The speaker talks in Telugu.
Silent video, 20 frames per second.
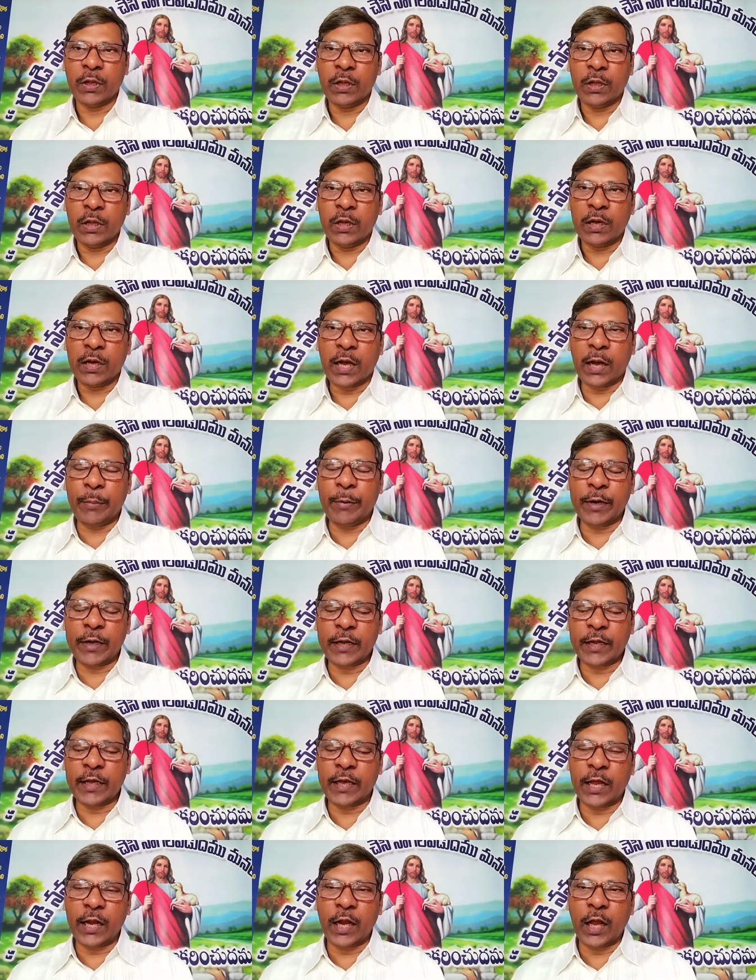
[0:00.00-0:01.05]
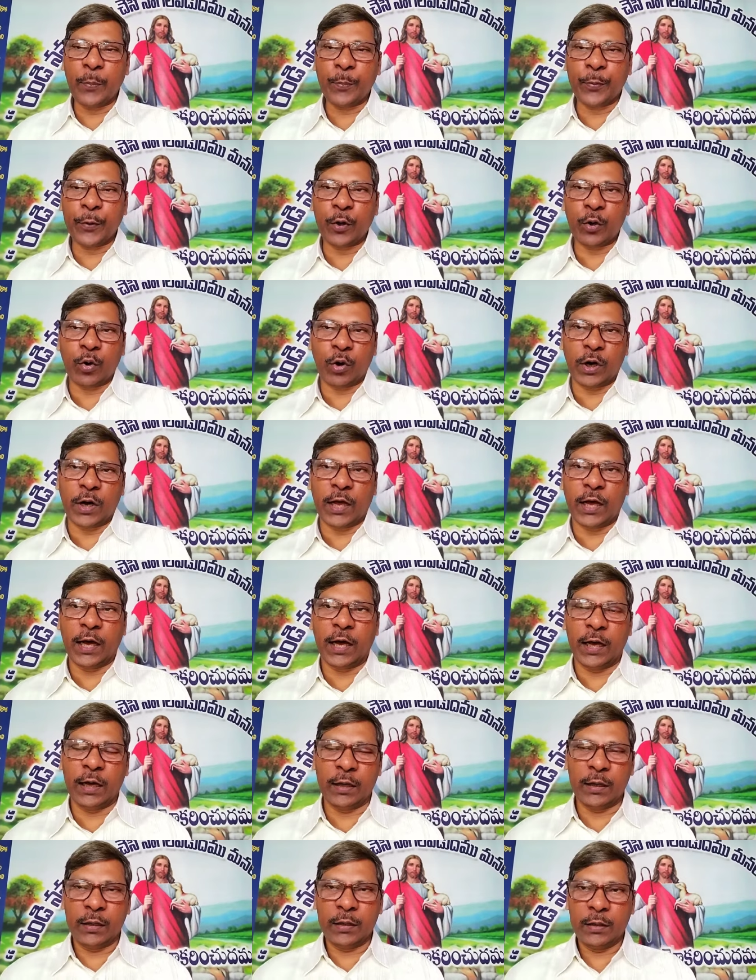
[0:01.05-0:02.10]
కాబట్టి ఎల్లప్పుడూ కూడా
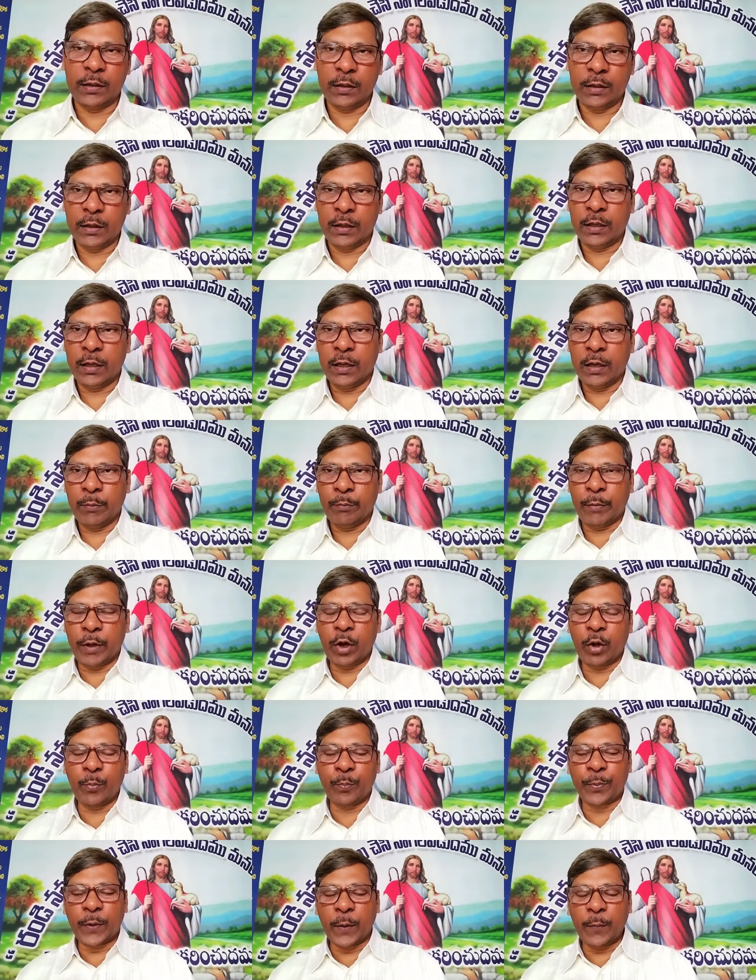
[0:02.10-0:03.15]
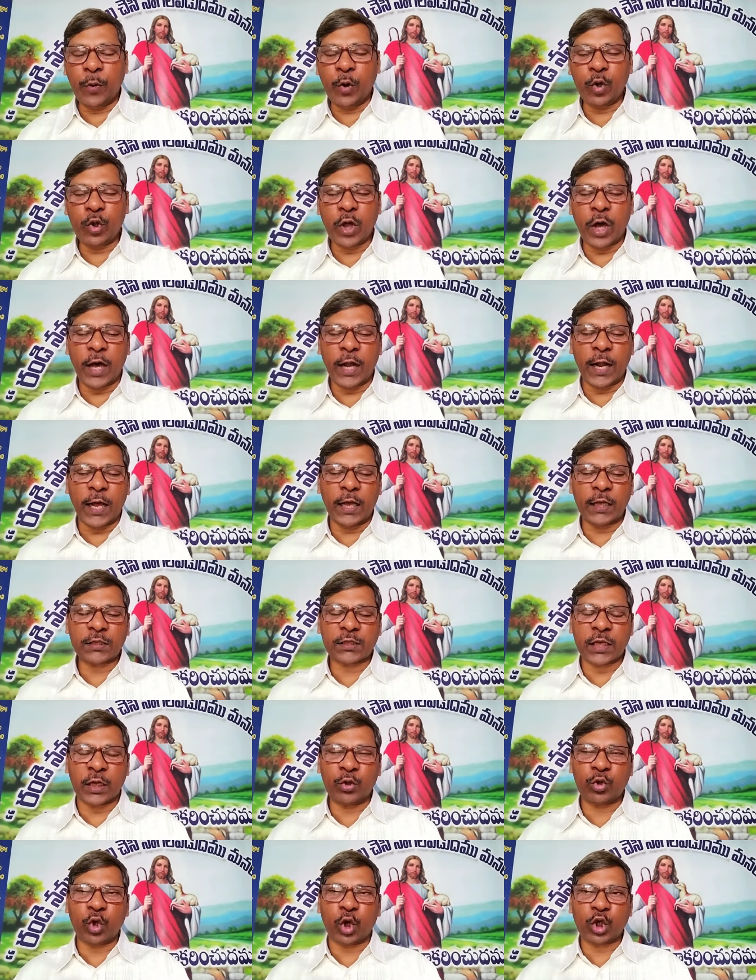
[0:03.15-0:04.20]
మనం ప్రభు ద్వారా
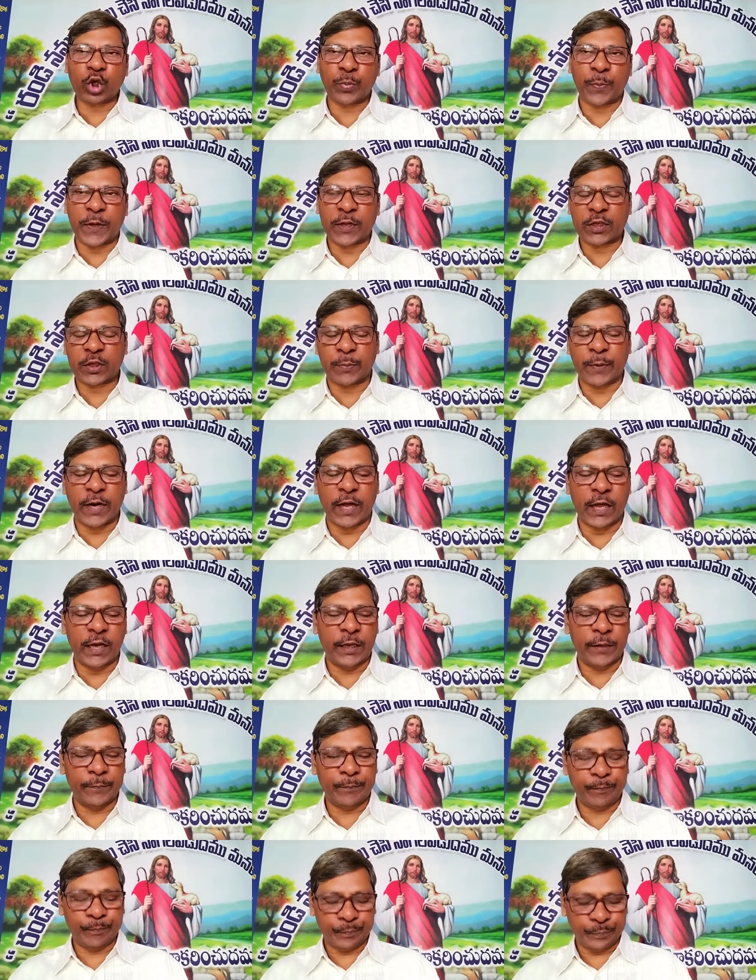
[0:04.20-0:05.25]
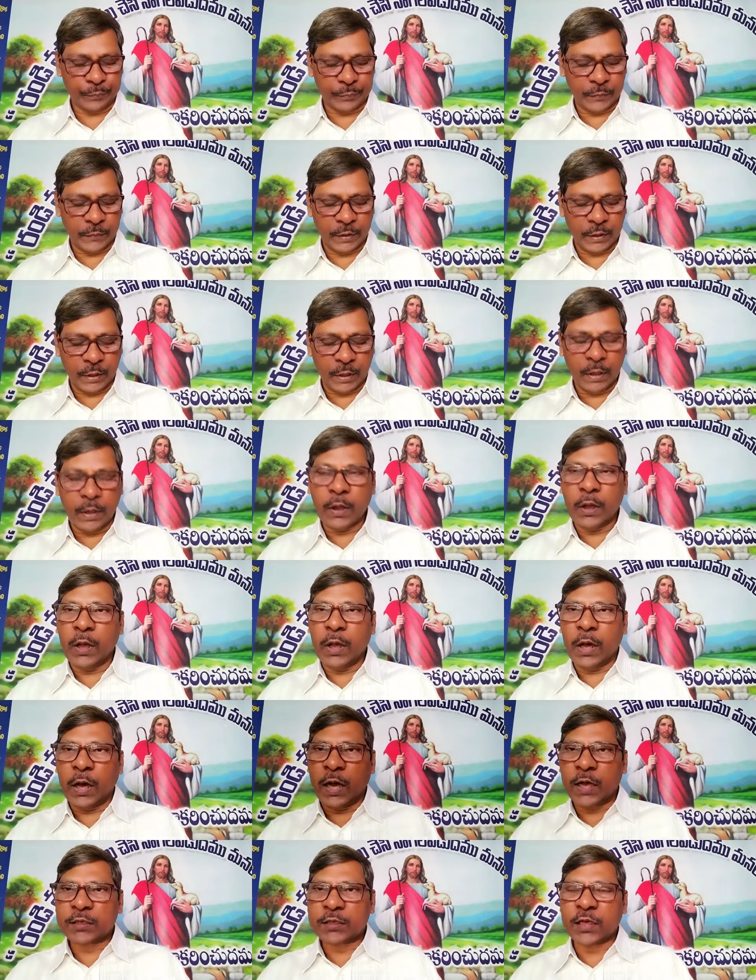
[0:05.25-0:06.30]
సంతోషపరచబడాలి ఆ
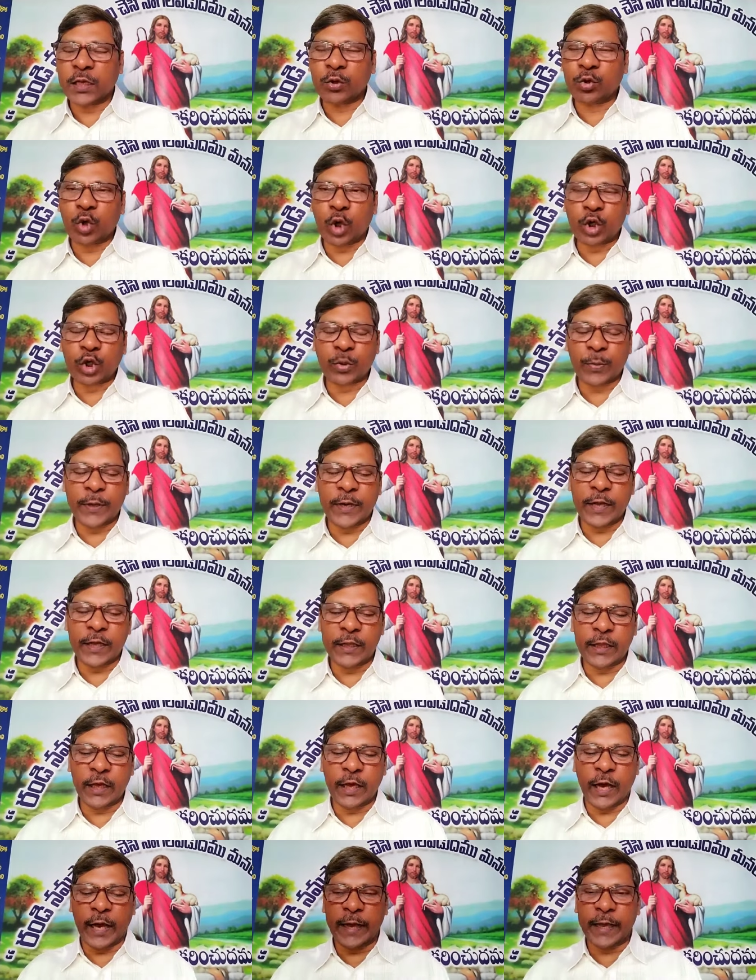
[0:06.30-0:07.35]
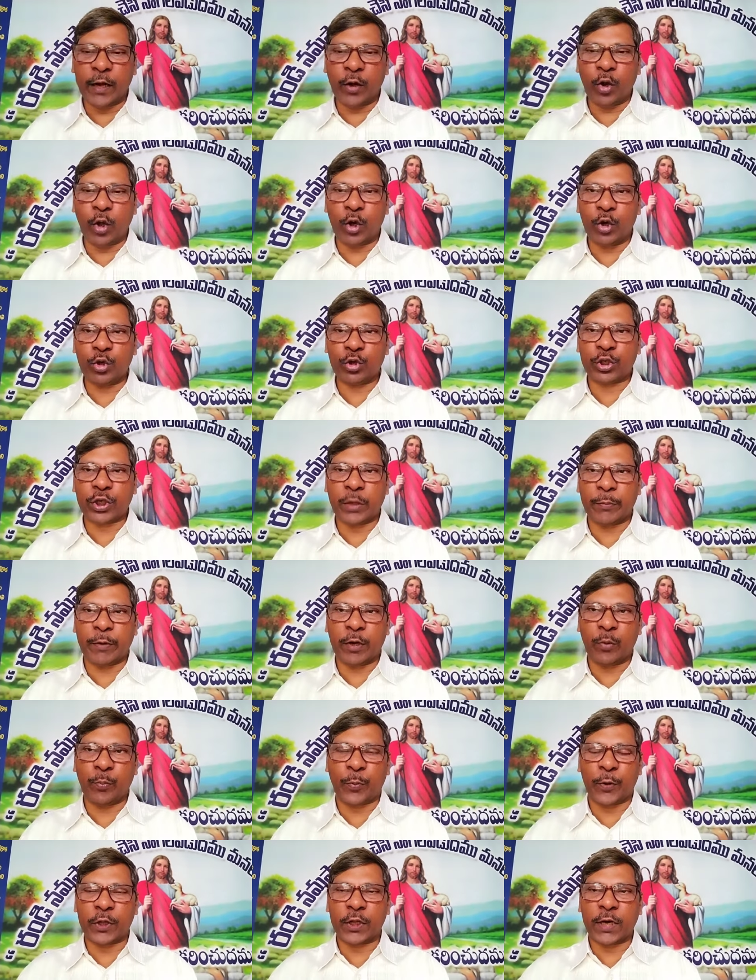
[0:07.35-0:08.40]
సంతోషం అనేది ఆయనలో నుంచే మనం
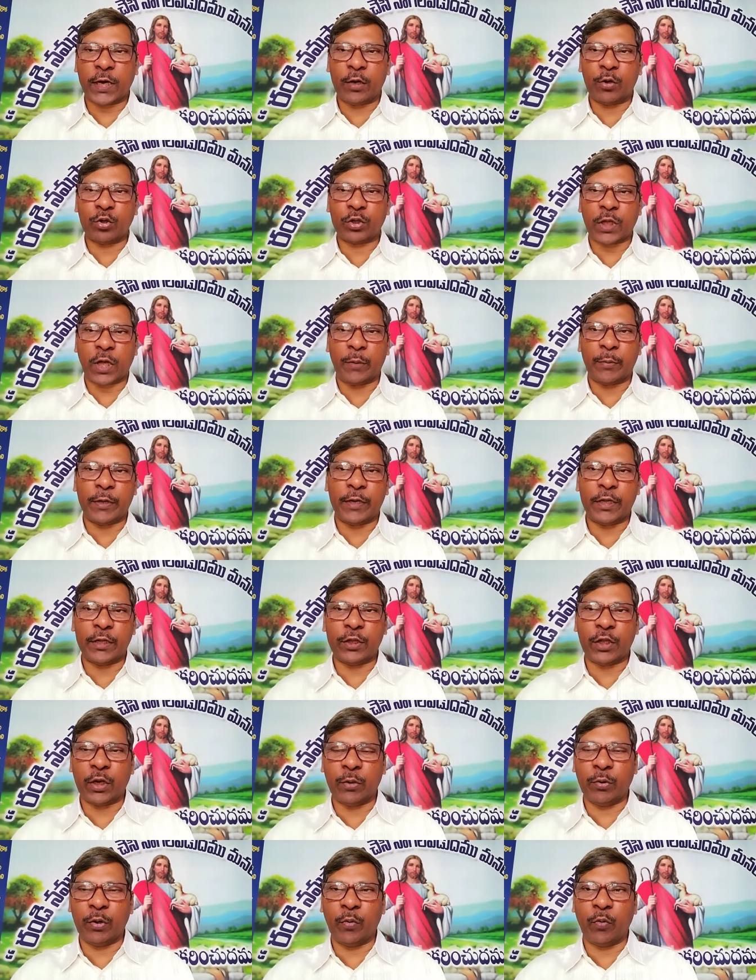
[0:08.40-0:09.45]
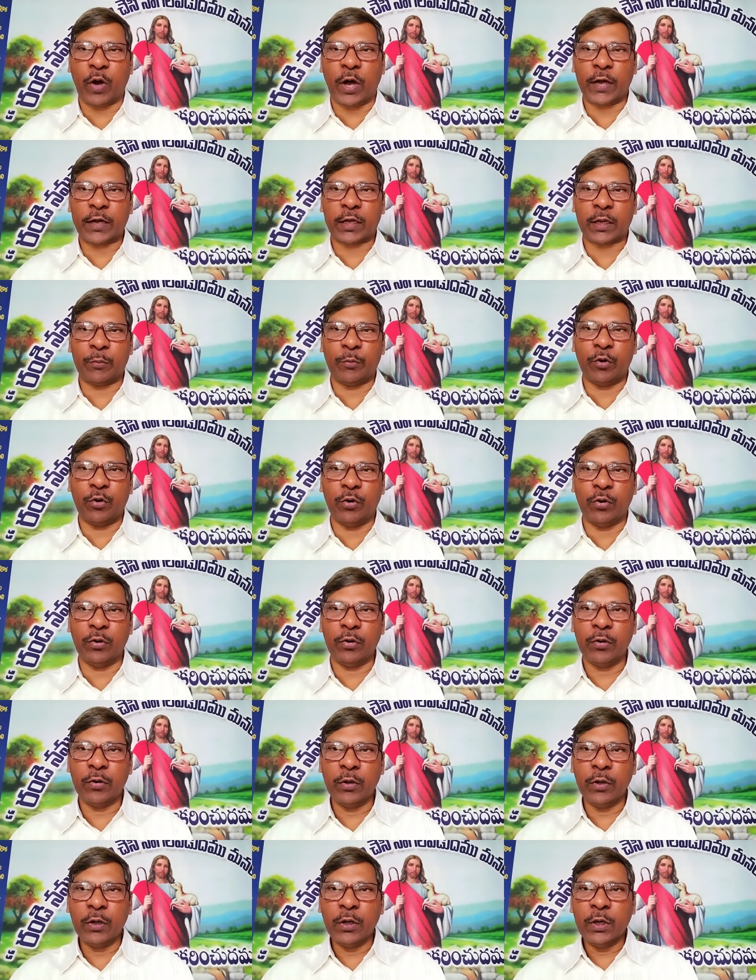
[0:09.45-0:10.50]
పొందగలుగుతామని దేవుని వాక్యము
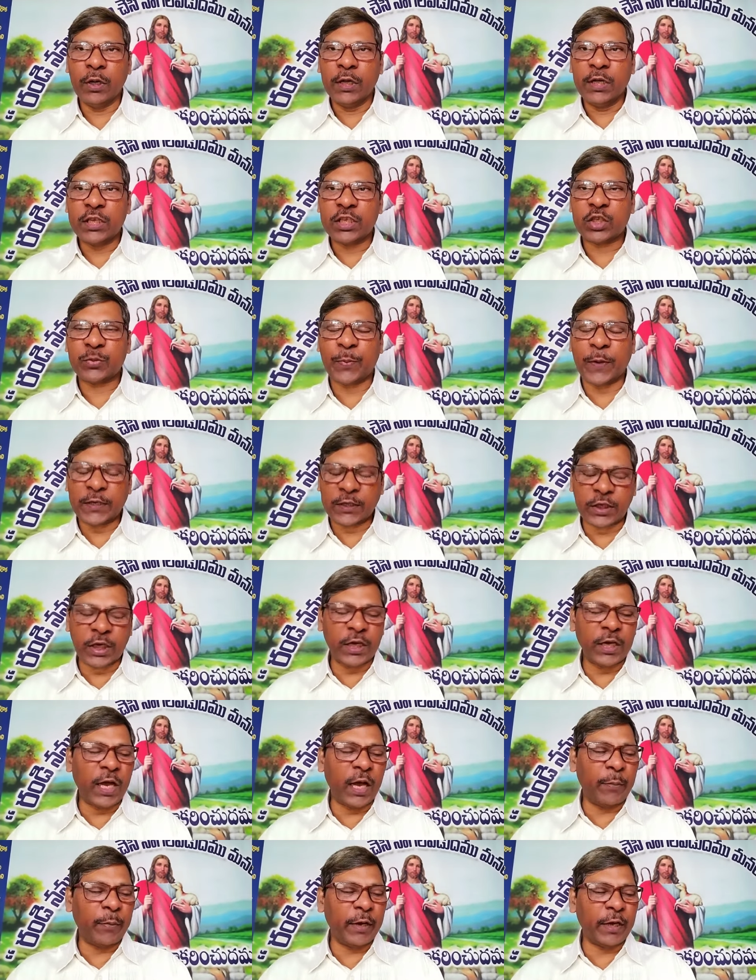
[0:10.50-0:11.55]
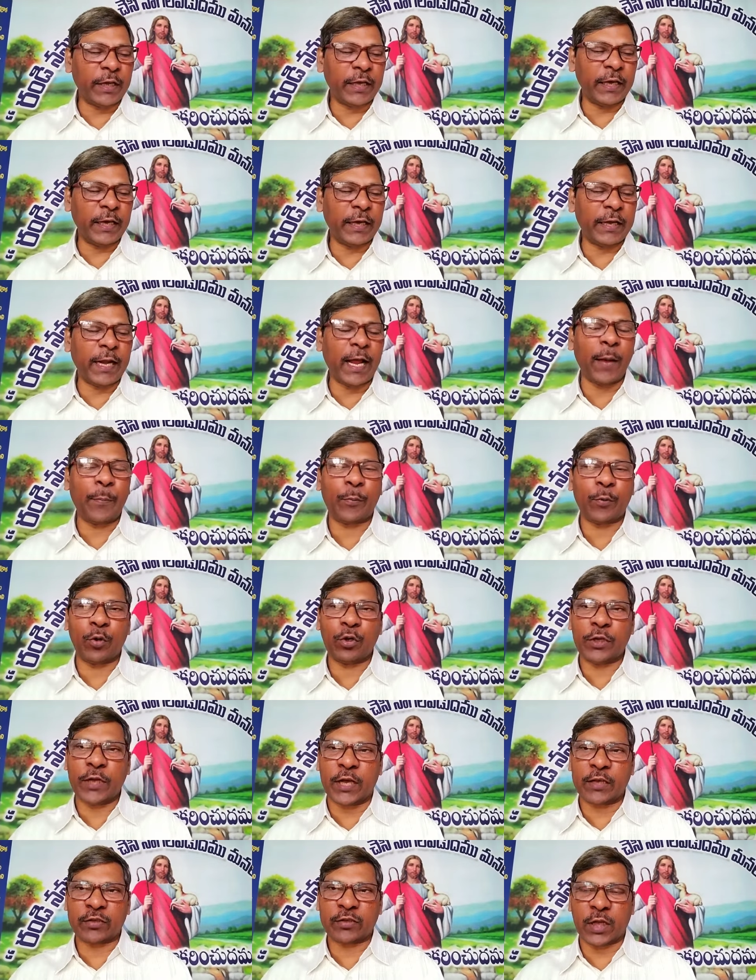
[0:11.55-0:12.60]
స్పష్టంగా మనకి జ్ఞాపకం
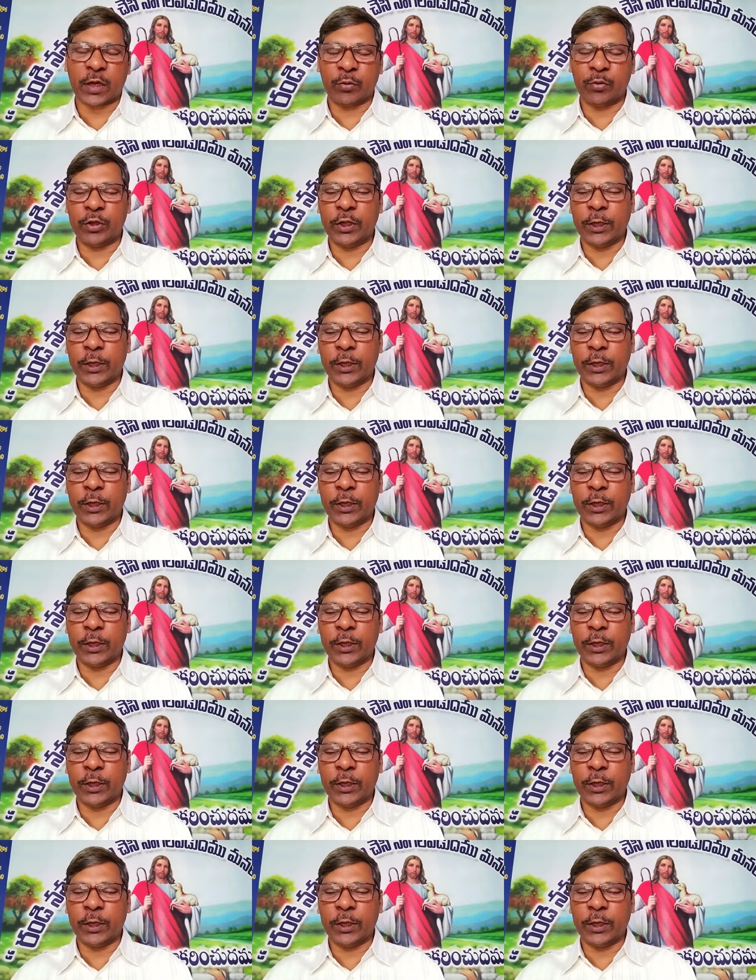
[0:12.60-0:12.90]
చేస్తూ ఉంది